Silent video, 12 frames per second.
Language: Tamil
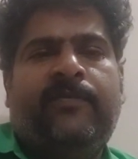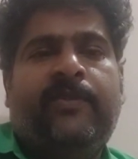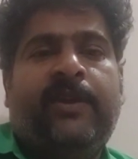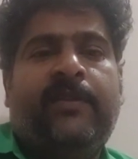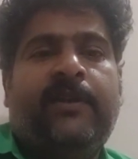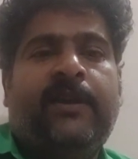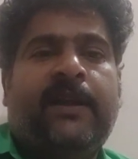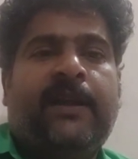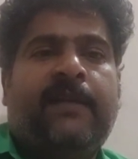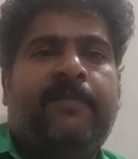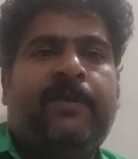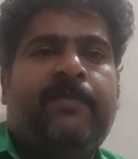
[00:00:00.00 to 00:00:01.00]
ஜெயித்து
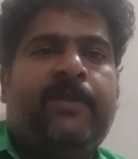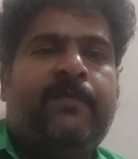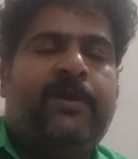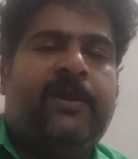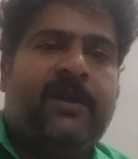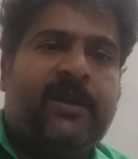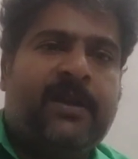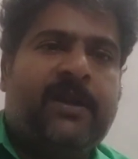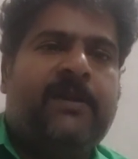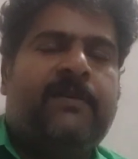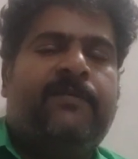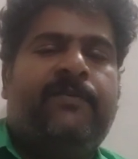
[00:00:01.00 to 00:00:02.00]
காட்டலாம் என்பது போன்ற
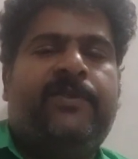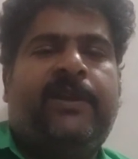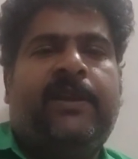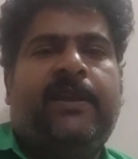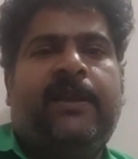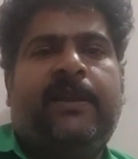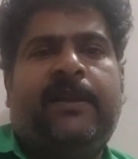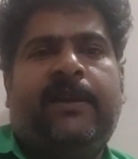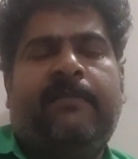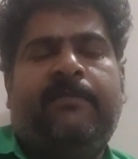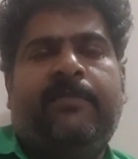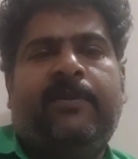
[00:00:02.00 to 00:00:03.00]
விஷயங்களை நாம்